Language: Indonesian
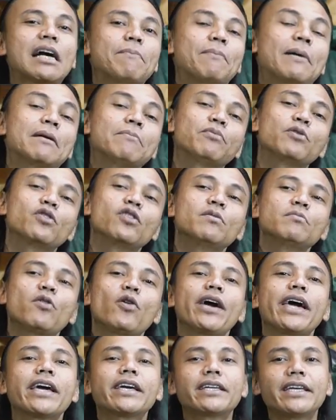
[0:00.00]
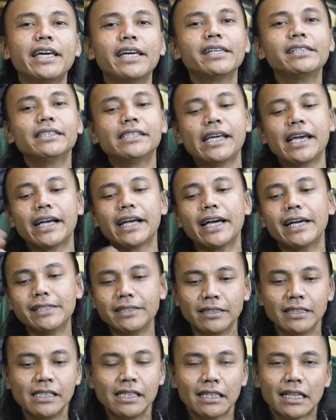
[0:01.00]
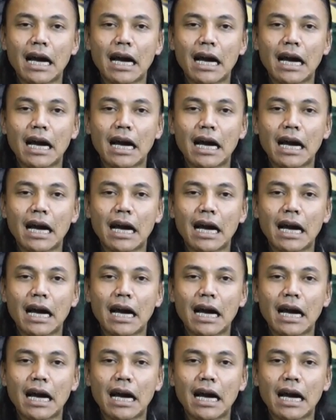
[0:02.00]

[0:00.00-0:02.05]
kapanpun lu mau hiking, ya kan?